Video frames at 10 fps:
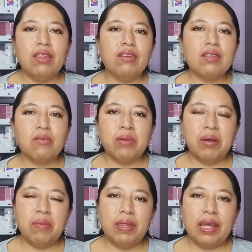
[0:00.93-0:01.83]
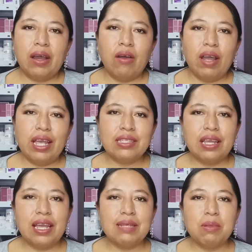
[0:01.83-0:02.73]
bienvenidos a un nuevo video.
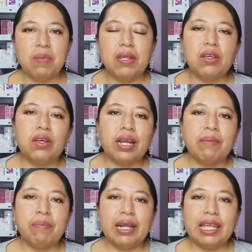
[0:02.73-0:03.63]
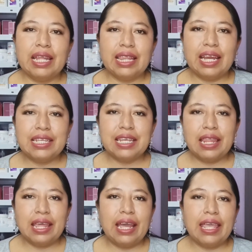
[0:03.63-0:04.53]
Este es mi pedido de campaña
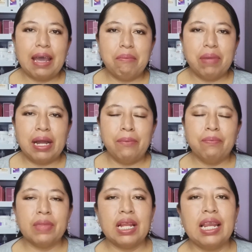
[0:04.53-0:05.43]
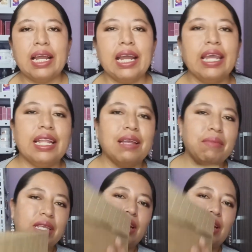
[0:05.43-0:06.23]
13 de Yambal. La cajita